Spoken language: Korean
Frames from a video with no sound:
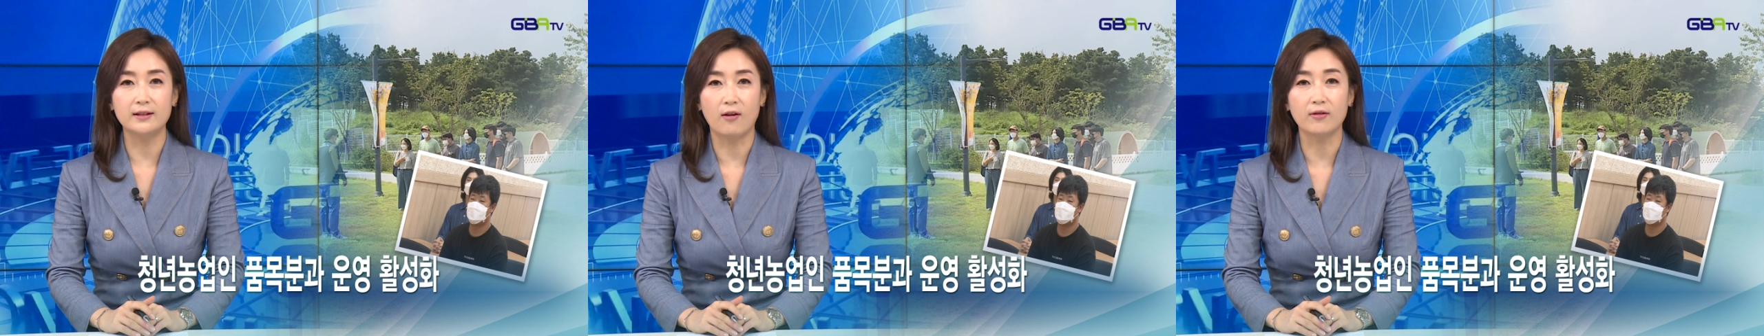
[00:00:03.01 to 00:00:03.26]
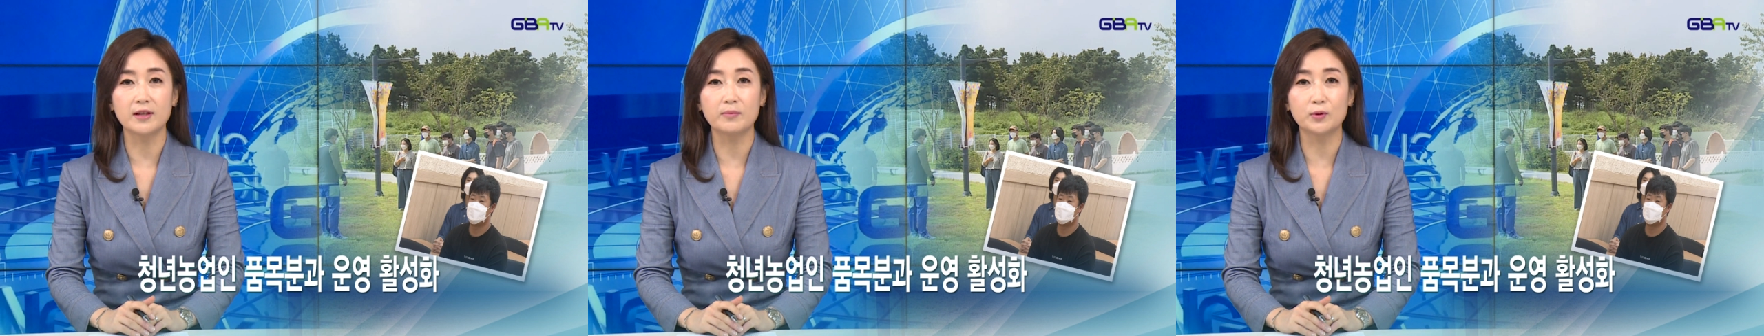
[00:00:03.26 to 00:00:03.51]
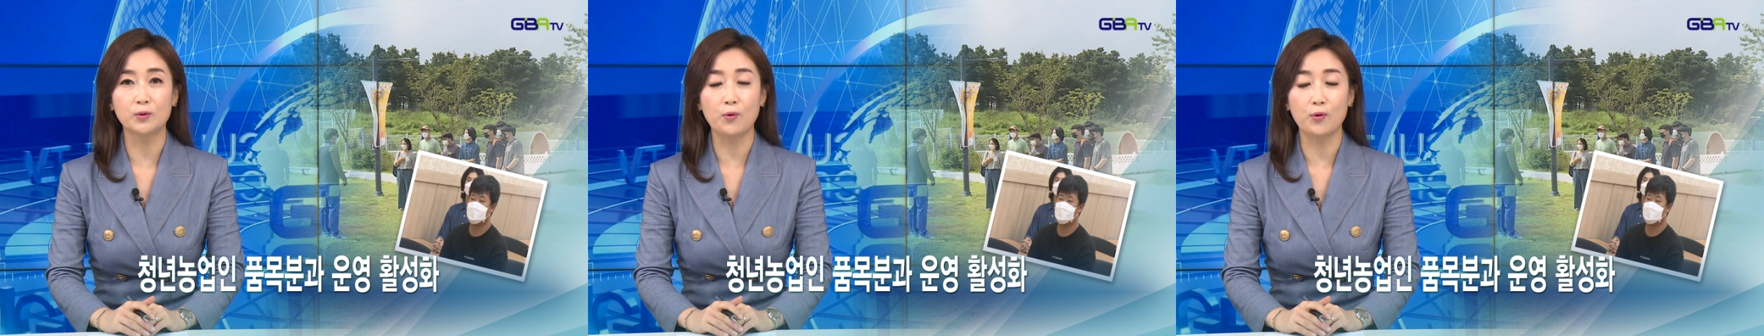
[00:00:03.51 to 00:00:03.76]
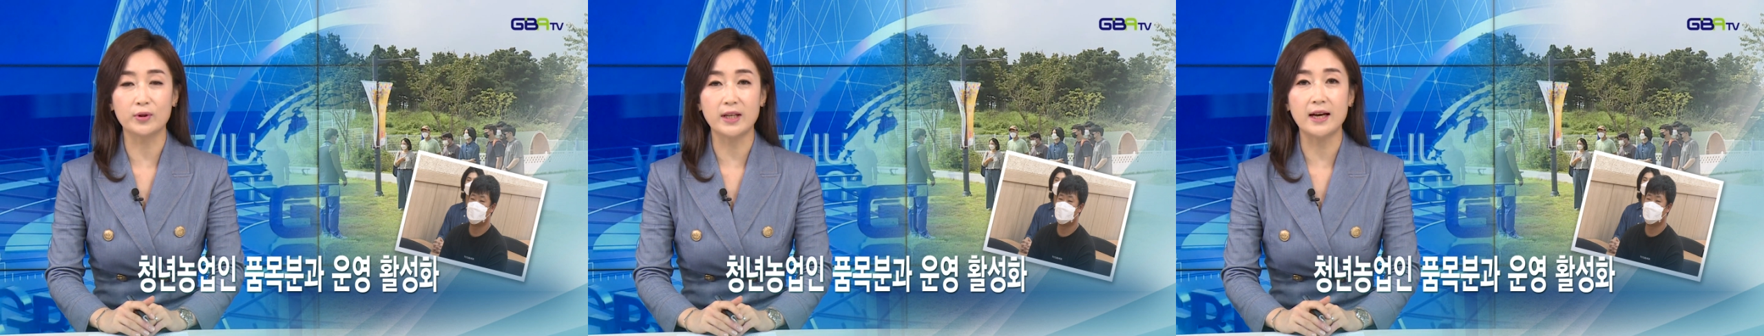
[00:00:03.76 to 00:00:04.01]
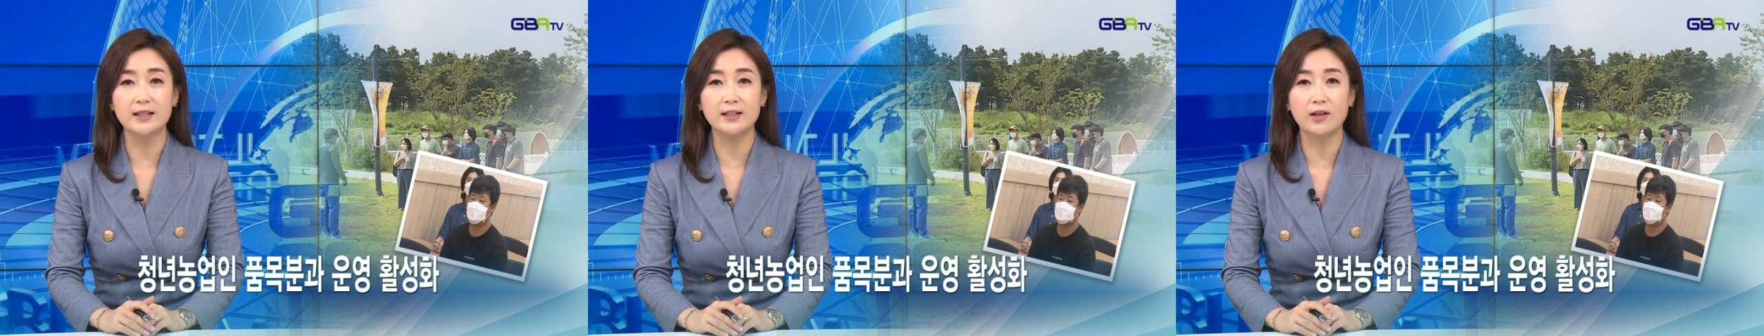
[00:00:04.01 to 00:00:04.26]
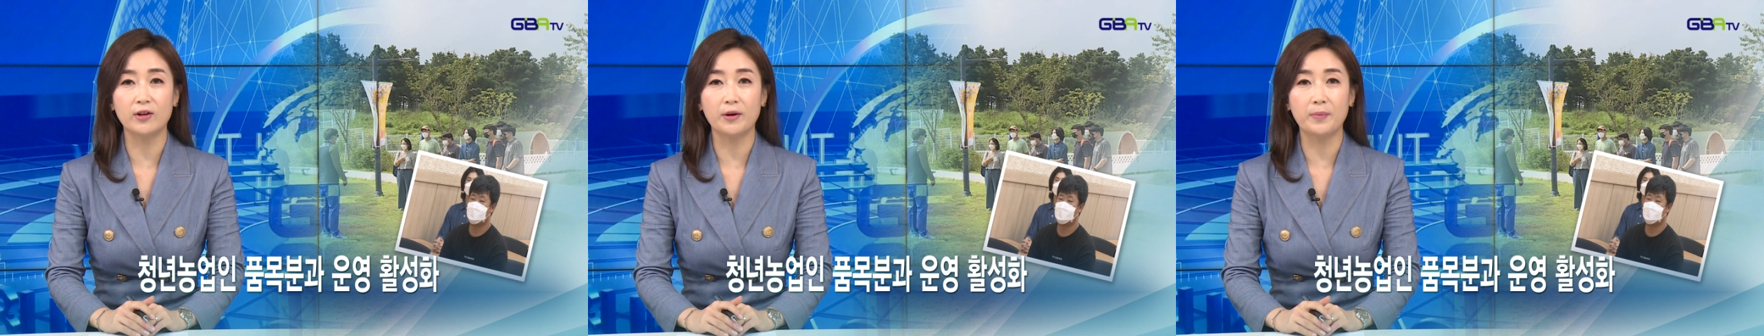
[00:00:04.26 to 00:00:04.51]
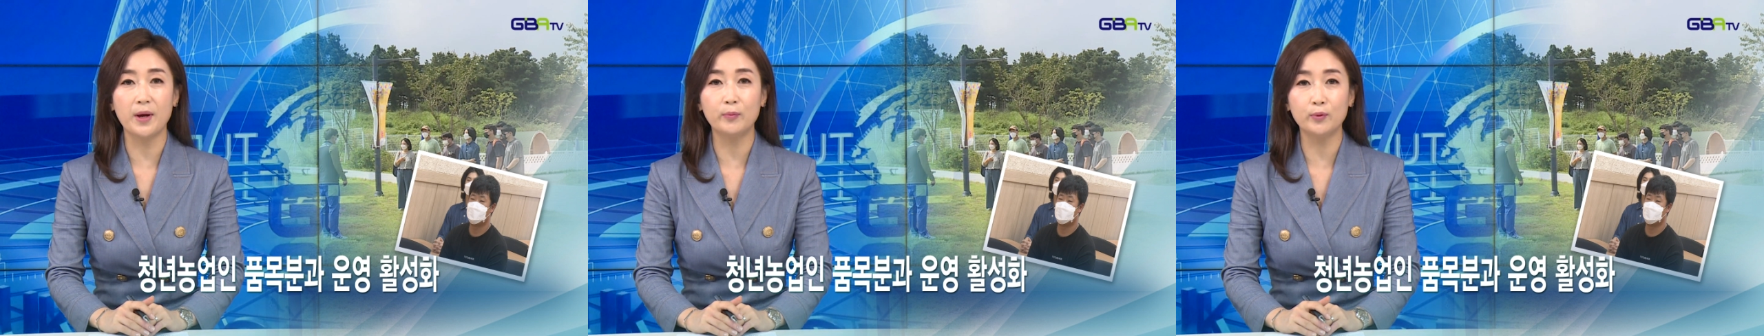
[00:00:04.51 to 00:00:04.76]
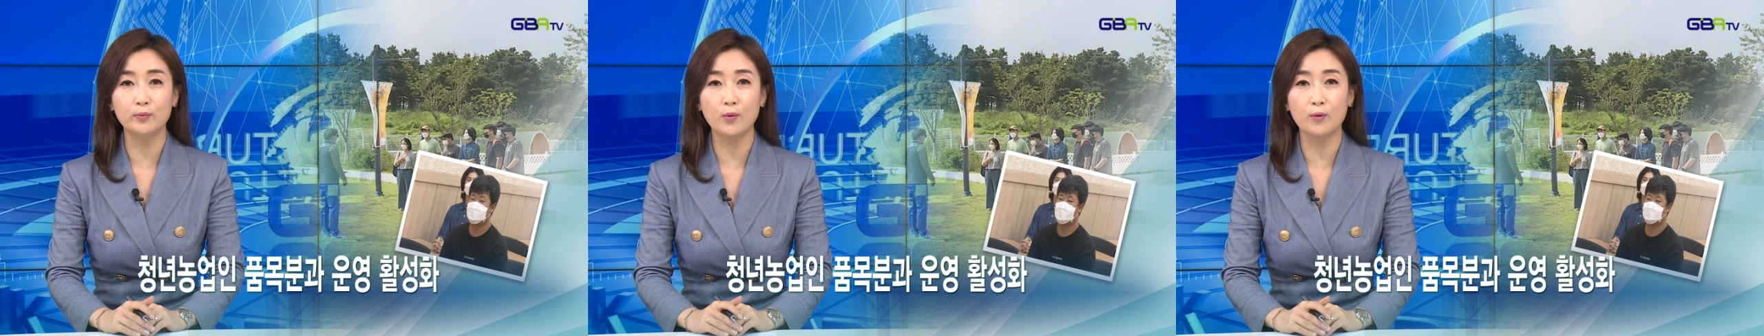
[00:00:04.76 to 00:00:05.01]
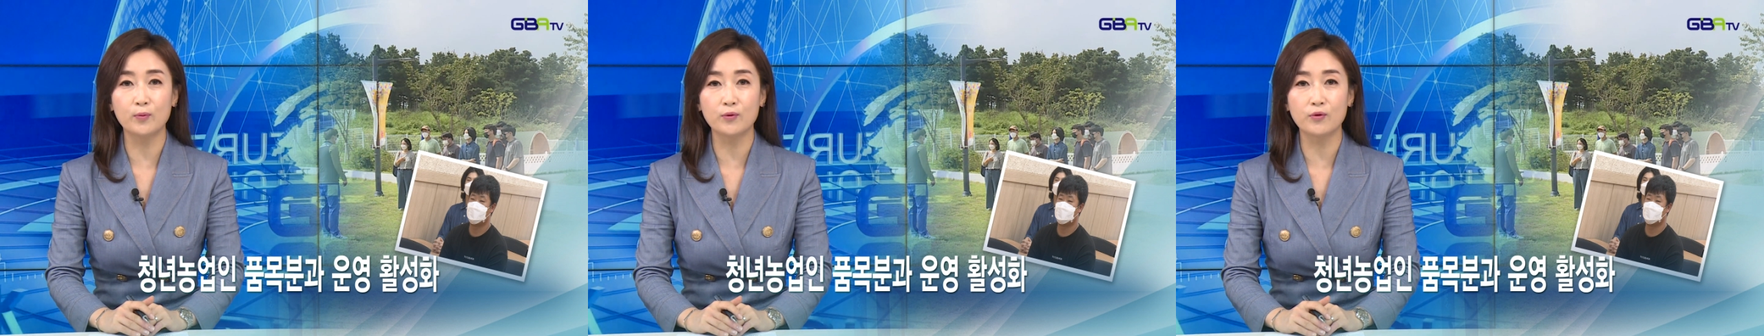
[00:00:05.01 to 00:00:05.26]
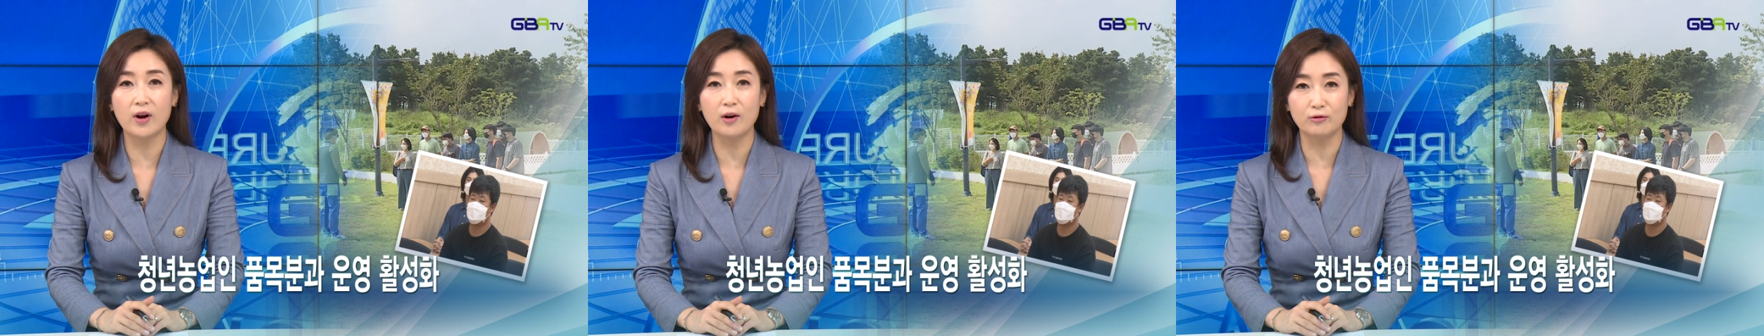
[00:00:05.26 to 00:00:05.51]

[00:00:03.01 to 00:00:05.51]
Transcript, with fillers: 경상북도 자유지연합회 품목분과